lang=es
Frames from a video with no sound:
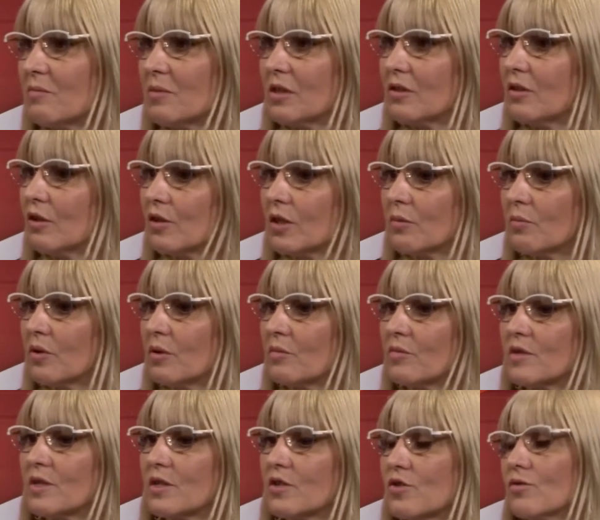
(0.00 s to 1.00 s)
pero en lo que
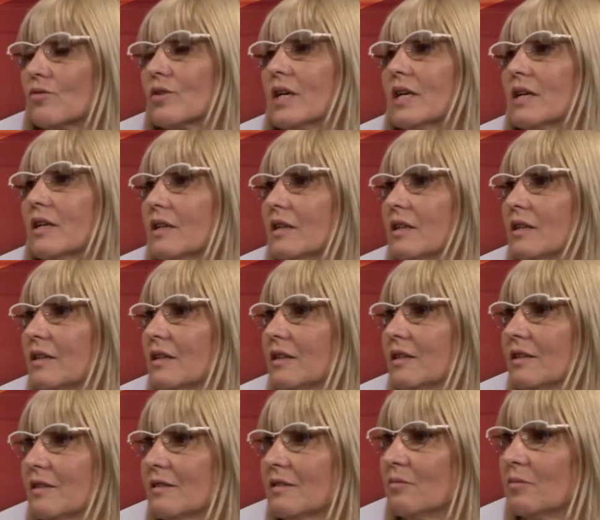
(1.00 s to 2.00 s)
podamos ayudar
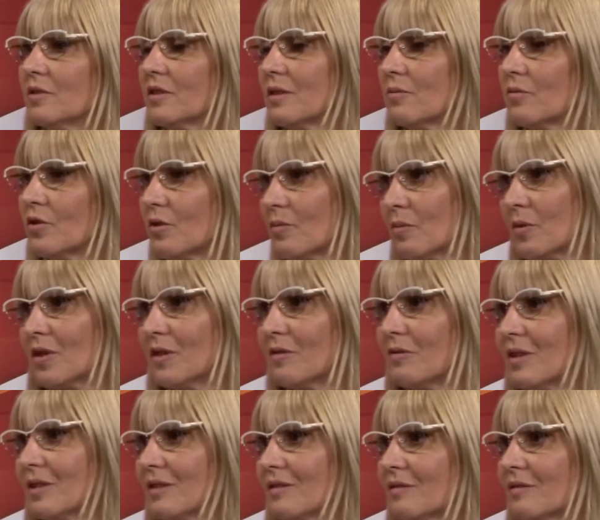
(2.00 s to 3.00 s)
este, siempre estamos disponibles.